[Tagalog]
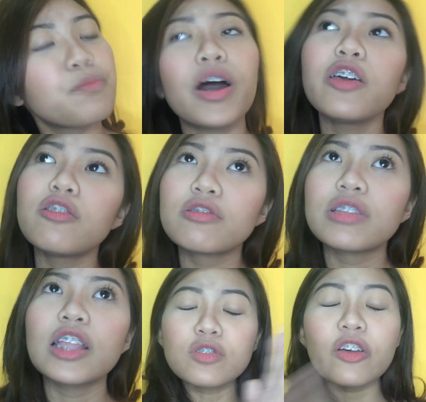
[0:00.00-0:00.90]
Ayun,
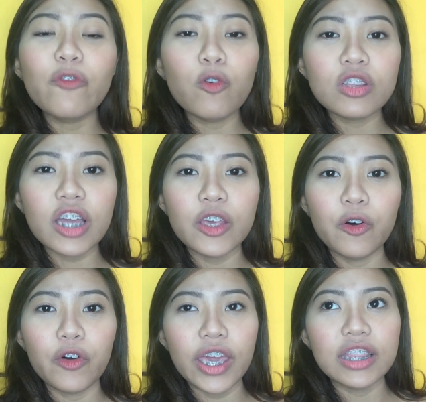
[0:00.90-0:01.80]
kung sa phone
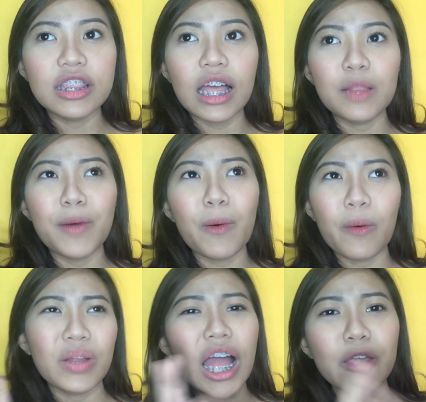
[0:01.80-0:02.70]
kayo, and
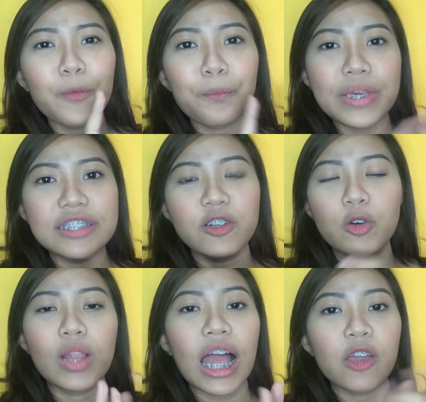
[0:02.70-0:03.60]
halimbawa, wala kayong PC
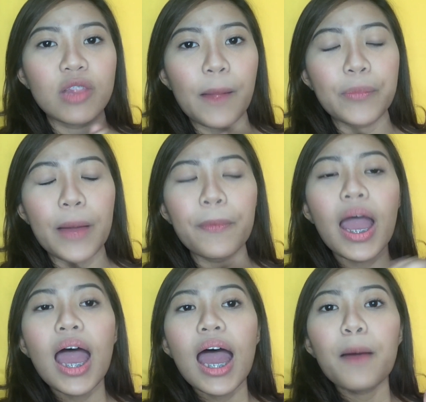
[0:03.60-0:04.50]
or wala kayong laptop,
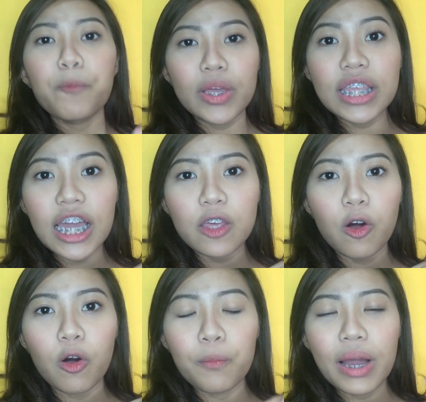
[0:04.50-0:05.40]
pwede
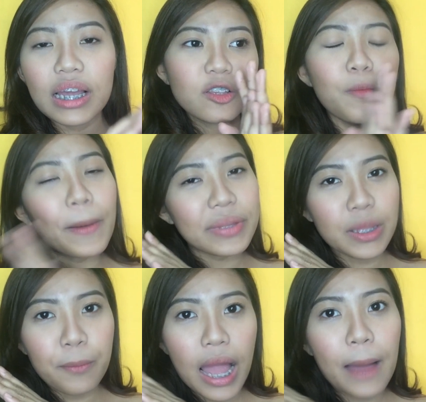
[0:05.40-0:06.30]
kayo maggumamit
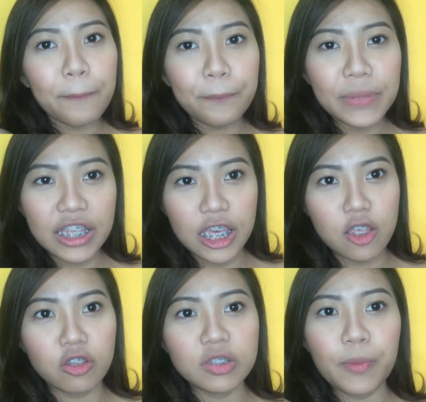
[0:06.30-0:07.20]
ng mga
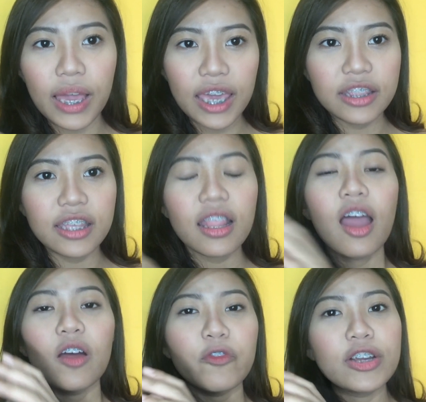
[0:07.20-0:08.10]
applications pang edit.
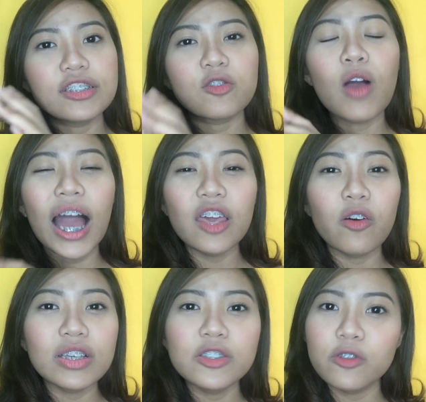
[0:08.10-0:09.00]
First, kung
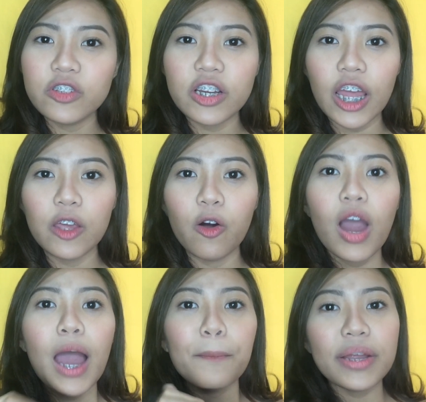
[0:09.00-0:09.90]
iOS user kayo,
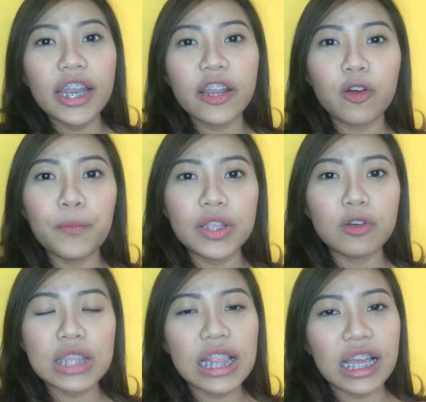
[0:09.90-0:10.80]
marirecommend
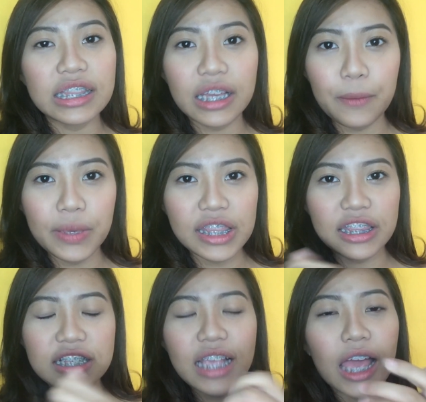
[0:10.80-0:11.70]
ko talaga na
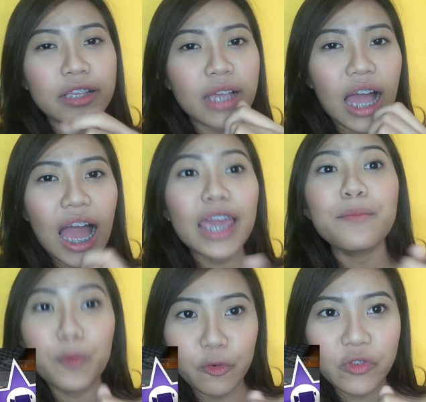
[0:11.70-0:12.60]
gamitin is i
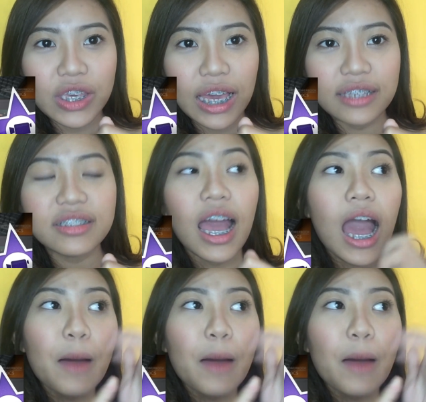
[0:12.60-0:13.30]
iMovie, guys.